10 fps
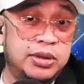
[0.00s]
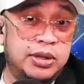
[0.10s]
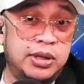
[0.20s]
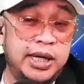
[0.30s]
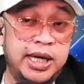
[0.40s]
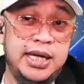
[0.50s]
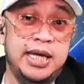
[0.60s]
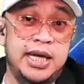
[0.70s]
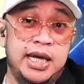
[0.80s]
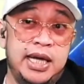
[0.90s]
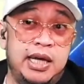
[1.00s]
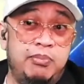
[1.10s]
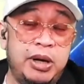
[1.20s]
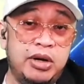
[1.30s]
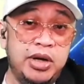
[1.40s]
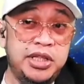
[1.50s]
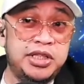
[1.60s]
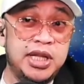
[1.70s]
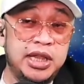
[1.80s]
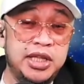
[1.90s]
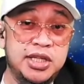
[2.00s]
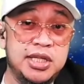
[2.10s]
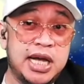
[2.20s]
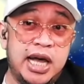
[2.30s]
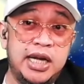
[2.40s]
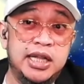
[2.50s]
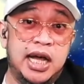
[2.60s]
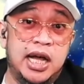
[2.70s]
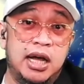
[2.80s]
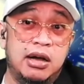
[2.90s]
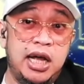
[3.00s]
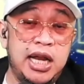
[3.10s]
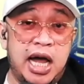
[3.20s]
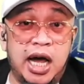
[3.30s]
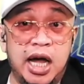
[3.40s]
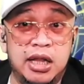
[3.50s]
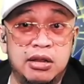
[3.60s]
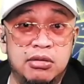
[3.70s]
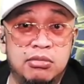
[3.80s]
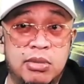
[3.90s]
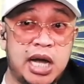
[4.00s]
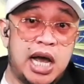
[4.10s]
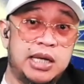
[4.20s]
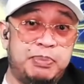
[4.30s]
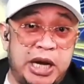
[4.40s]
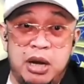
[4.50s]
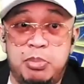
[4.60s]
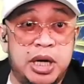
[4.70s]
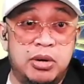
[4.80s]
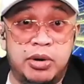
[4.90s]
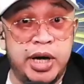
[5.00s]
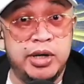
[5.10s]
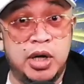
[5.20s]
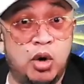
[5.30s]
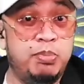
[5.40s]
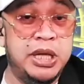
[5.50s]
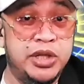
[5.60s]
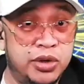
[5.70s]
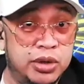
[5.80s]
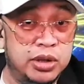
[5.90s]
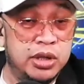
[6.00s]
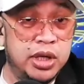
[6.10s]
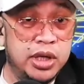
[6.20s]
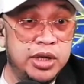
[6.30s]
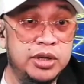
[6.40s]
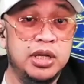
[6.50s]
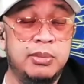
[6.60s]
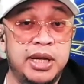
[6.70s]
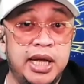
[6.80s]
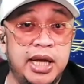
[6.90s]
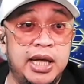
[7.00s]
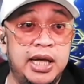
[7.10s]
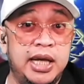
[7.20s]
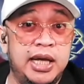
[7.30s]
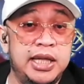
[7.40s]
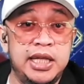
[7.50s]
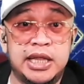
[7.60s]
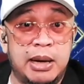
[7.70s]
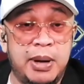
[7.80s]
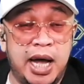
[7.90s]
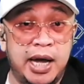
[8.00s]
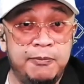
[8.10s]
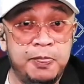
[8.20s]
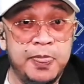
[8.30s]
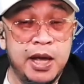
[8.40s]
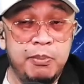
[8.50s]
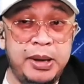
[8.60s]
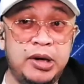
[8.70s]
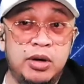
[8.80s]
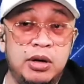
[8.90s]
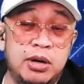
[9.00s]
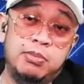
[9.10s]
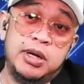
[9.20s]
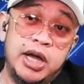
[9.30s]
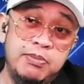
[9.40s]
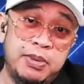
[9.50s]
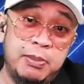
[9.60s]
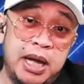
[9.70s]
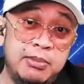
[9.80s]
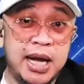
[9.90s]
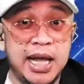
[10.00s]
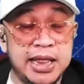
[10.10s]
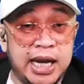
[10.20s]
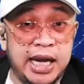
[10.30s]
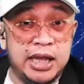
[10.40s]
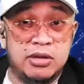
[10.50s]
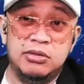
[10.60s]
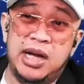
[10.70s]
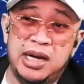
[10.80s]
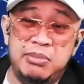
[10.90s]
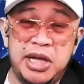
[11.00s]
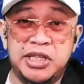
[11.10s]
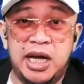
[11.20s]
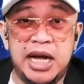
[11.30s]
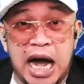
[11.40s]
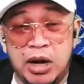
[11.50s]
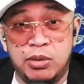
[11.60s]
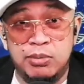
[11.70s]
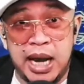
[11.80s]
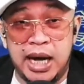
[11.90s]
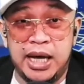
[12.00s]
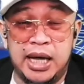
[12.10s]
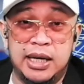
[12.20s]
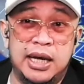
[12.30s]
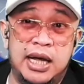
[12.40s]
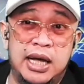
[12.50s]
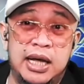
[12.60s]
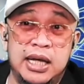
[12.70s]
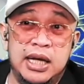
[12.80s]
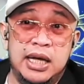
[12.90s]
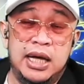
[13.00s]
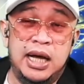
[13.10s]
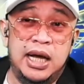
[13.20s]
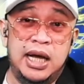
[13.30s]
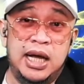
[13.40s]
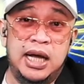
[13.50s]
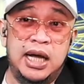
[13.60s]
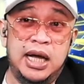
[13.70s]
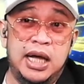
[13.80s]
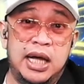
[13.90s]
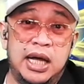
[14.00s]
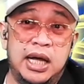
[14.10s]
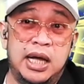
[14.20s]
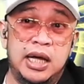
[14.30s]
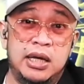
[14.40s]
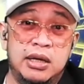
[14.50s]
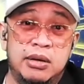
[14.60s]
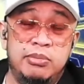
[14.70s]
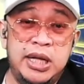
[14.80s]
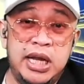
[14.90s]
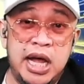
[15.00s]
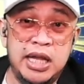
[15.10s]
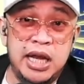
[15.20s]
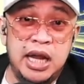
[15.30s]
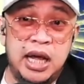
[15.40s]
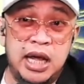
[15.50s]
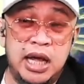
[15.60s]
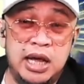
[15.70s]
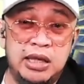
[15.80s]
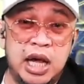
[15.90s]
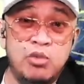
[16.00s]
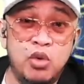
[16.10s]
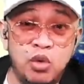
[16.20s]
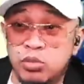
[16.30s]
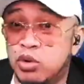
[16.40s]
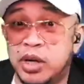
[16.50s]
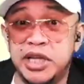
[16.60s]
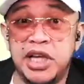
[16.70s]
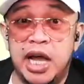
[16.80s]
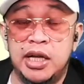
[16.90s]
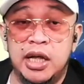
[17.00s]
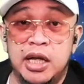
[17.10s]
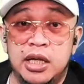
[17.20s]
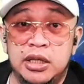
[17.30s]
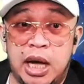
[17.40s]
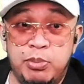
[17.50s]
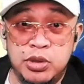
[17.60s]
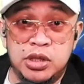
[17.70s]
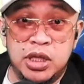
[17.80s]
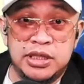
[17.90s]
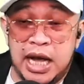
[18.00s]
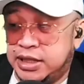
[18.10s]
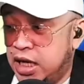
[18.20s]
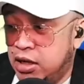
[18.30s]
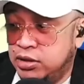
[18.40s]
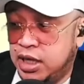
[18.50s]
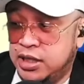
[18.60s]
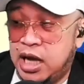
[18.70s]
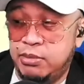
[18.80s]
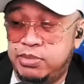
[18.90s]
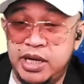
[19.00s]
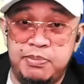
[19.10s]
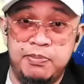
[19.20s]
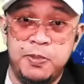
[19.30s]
Okay? Pero it's not necessary na kailangan magkapare-pareho kayo ng opinion. Yun naman eh, hindi tama. Pero gayon pa man, maganda rin. Kunwari, may isang gagong vlogger na uh, bigla na lang nagmumura dyan. Tapos sasayaw na nakabrip.